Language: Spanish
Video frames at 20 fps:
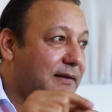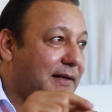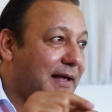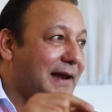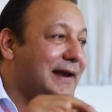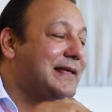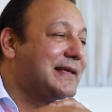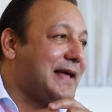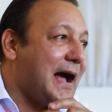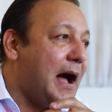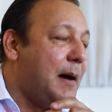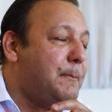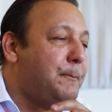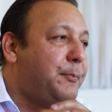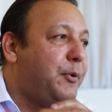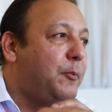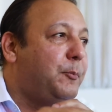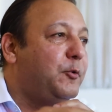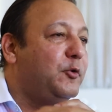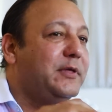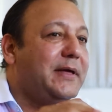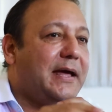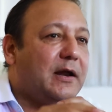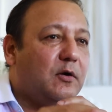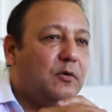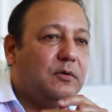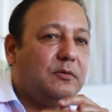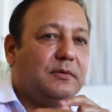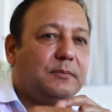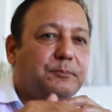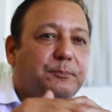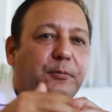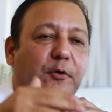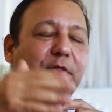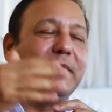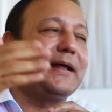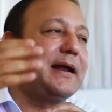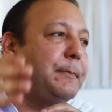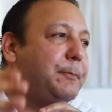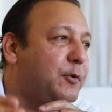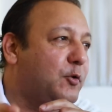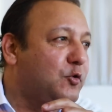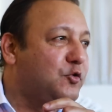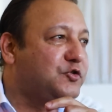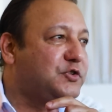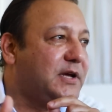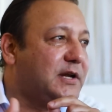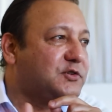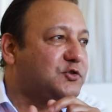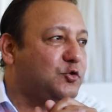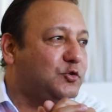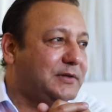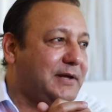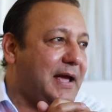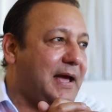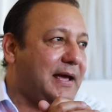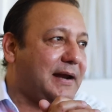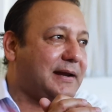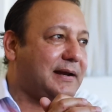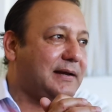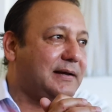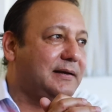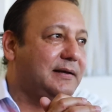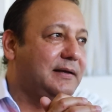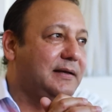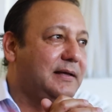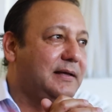el campo pudieron poner a producir su tierra,